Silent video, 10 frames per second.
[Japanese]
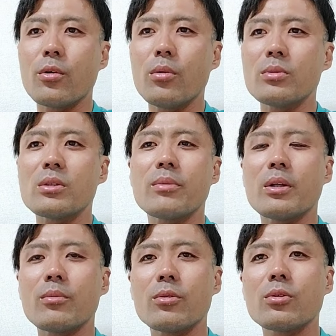お店ま
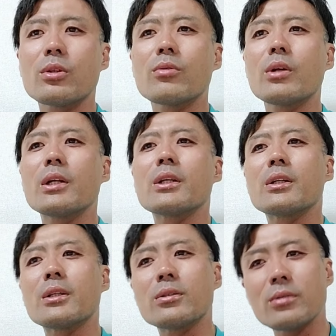で戻ってこられた
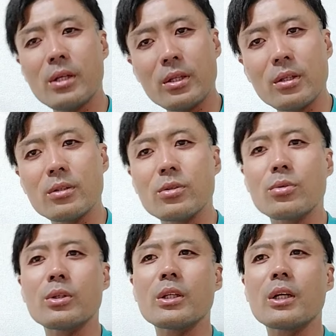んですねって
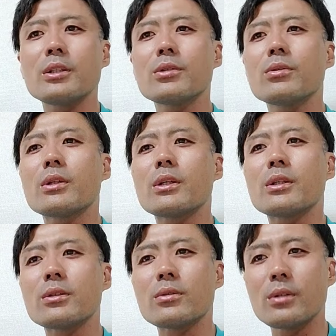商品返してくれたん
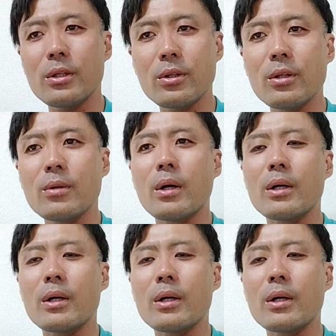ですねって